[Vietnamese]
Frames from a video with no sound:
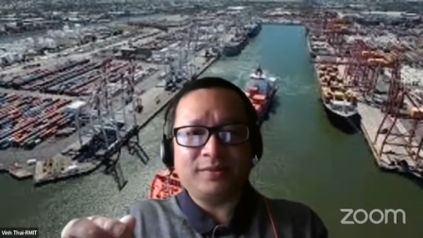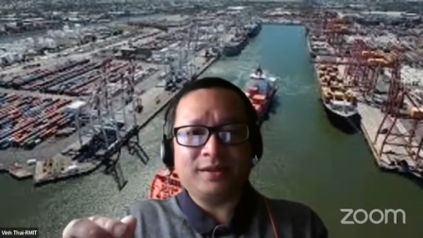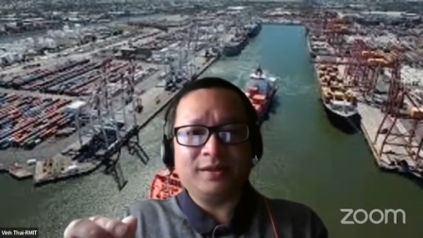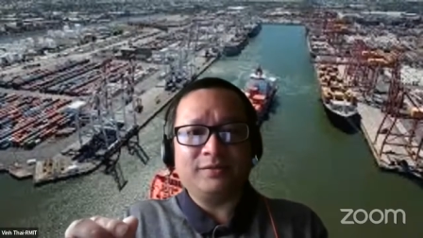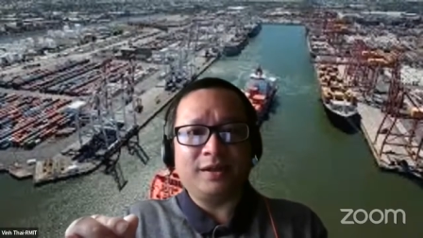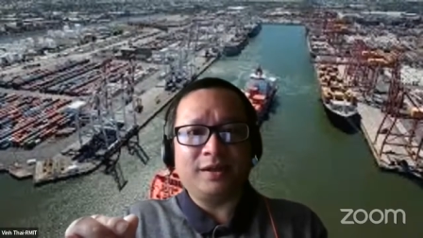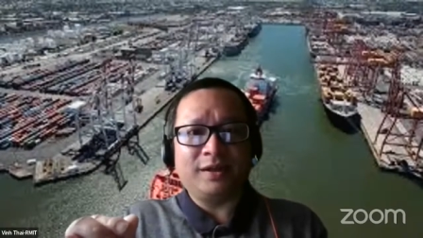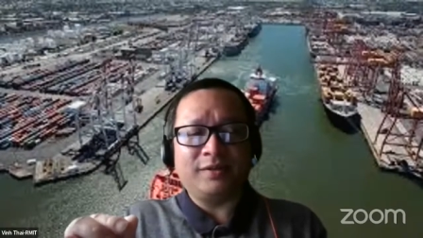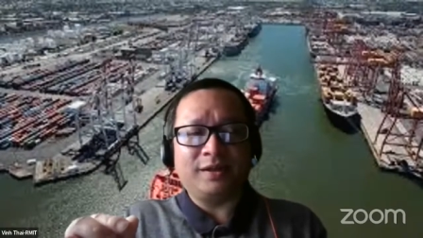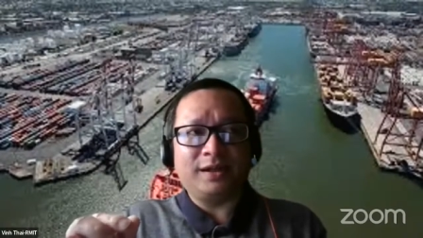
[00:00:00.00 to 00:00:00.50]

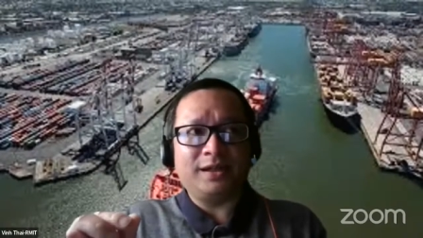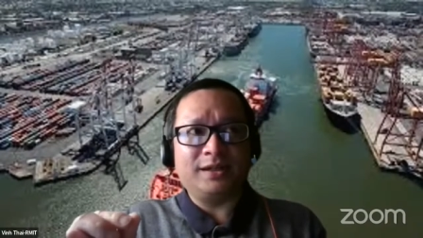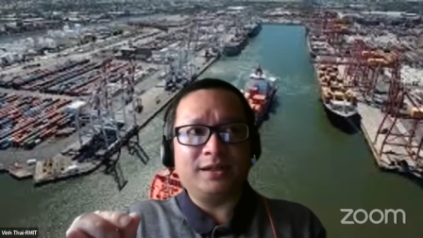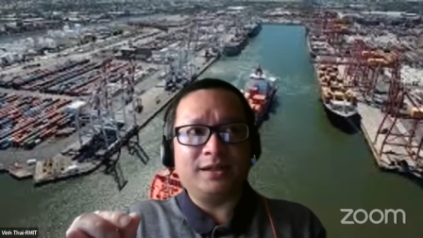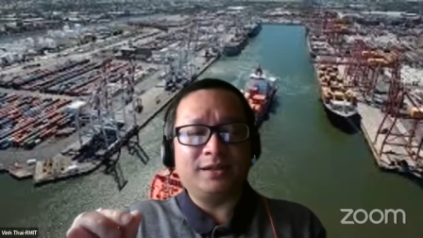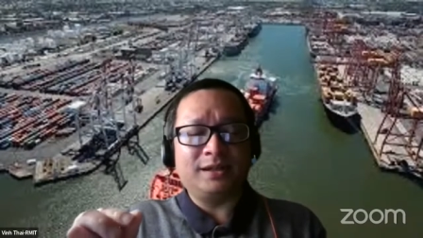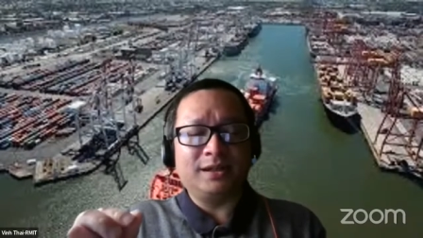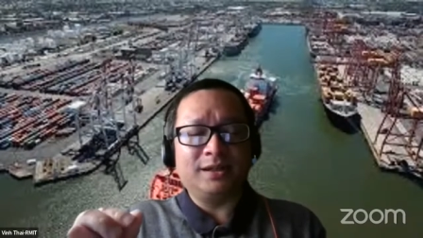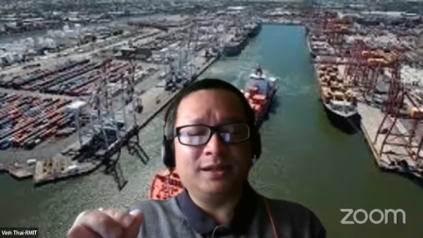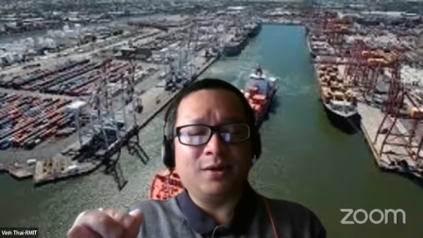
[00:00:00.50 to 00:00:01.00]
về về cái
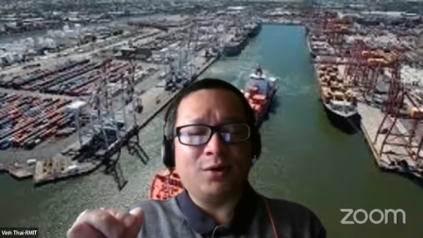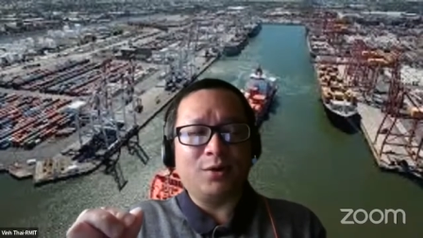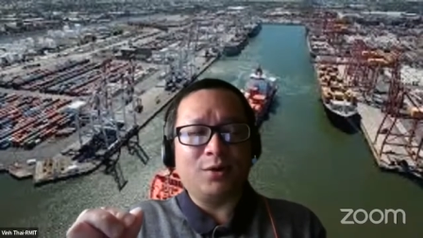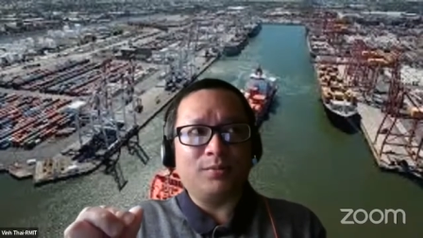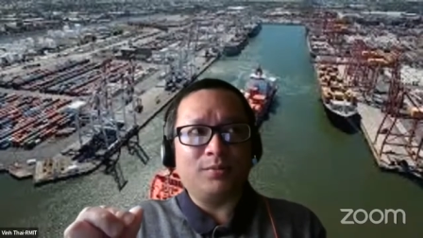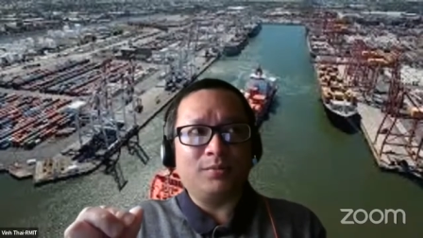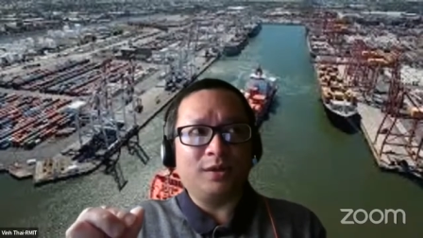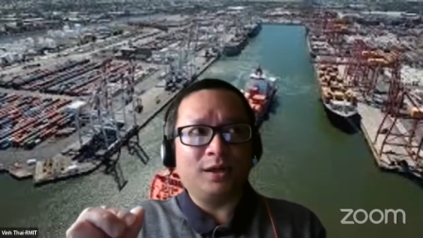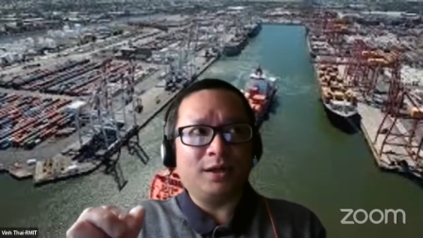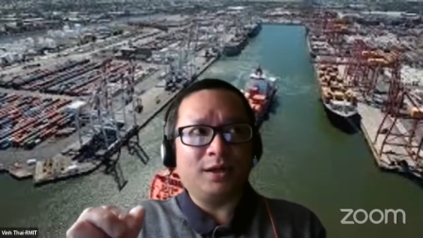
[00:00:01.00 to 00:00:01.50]
độ
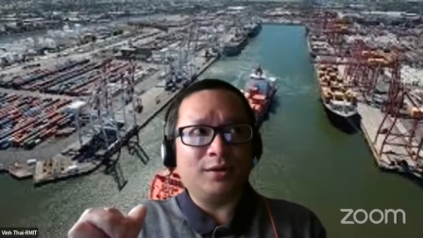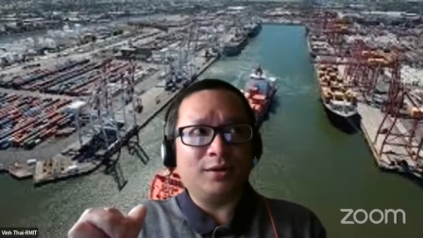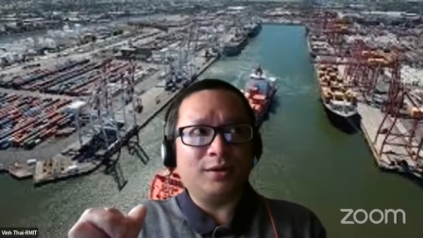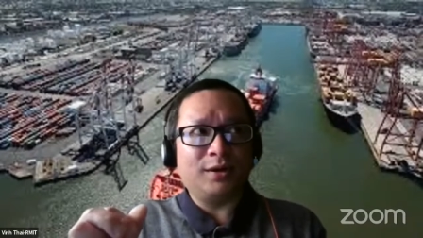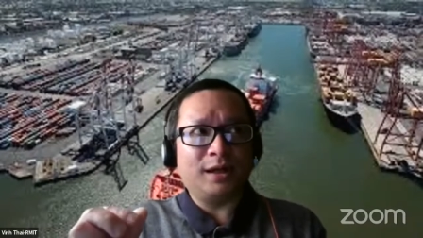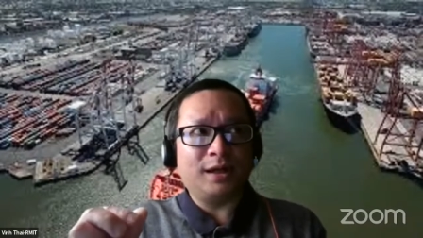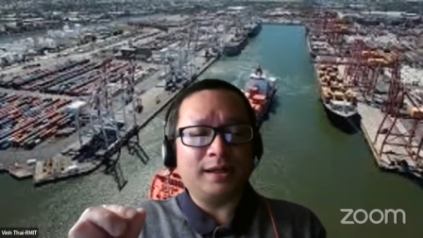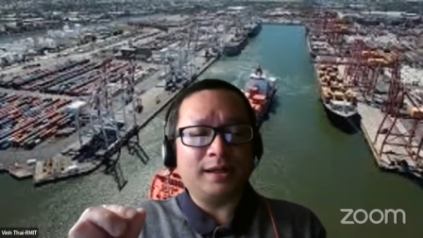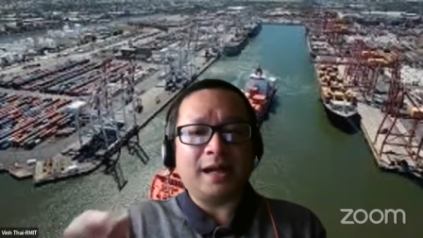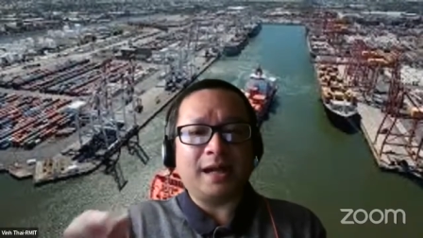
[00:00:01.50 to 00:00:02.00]
à, gọi là
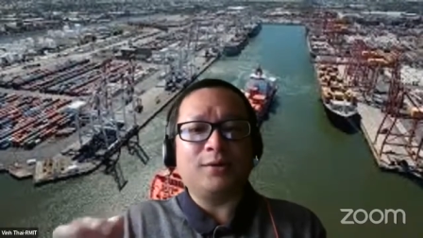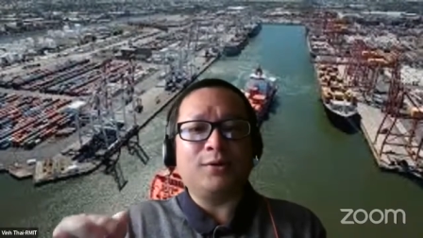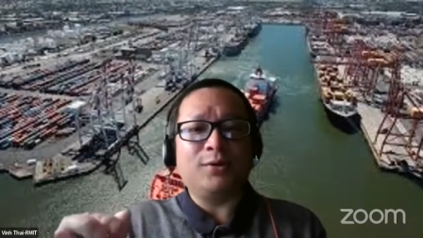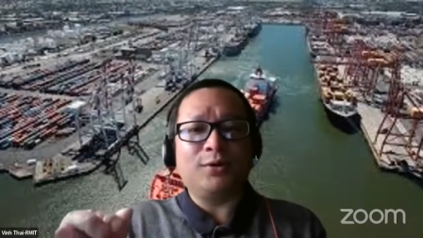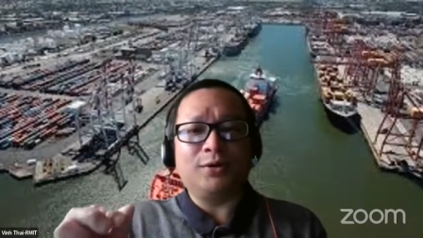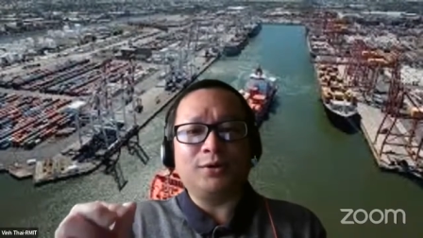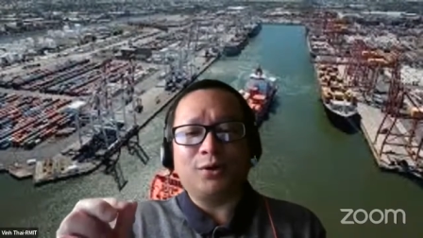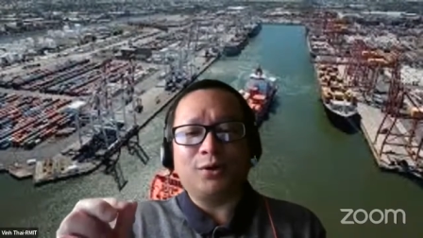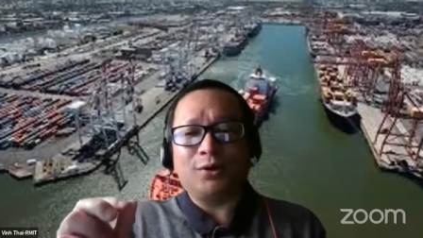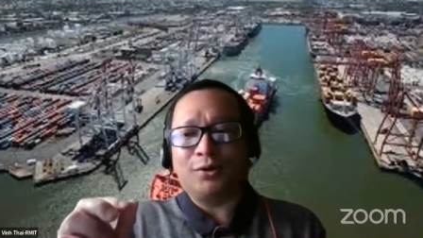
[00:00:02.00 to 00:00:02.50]
đàn hồi
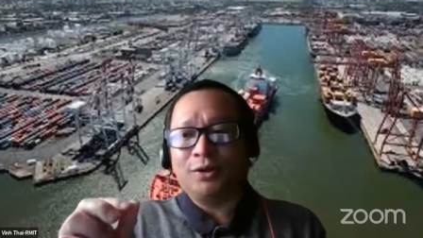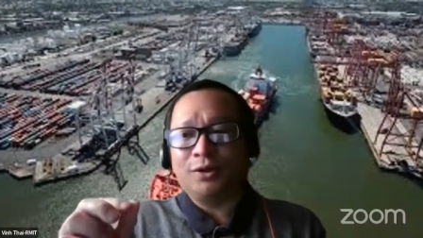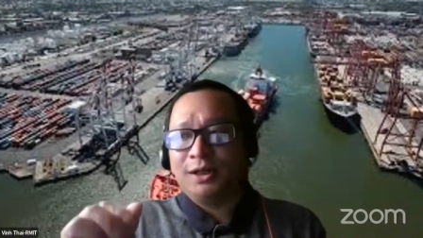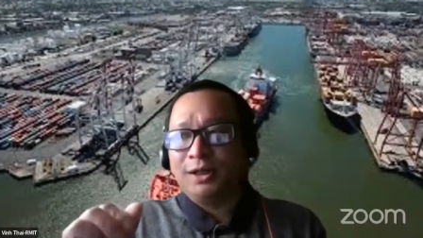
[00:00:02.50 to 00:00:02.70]
độ